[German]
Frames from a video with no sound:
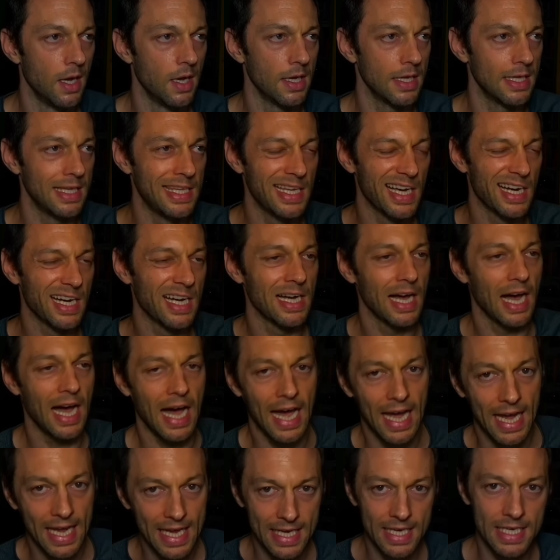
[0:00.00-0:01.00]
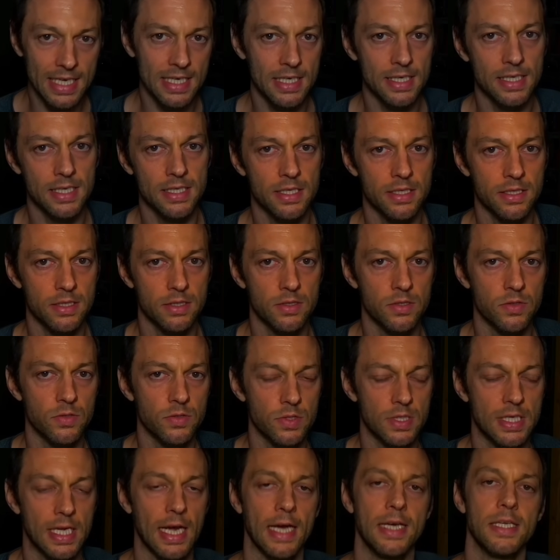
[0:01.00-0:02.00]
ihre
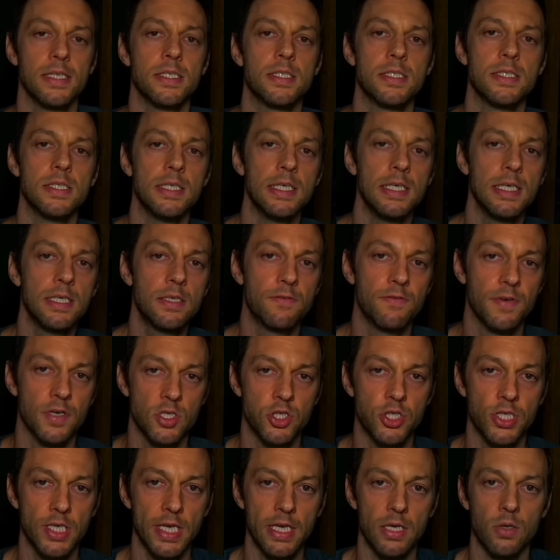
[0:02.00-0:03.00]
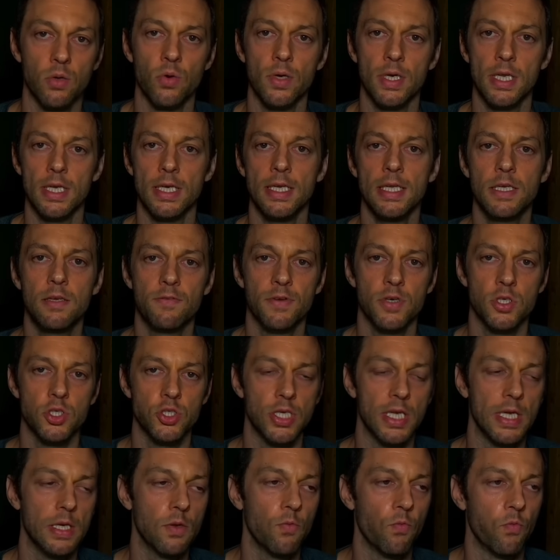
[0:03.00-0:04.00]
eigenen Grenzen nicht verstehen oder nicht
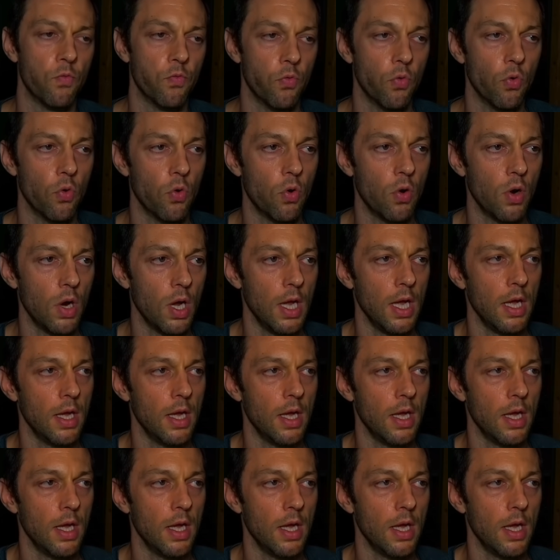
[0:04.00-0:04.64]
verstehen, wo äh,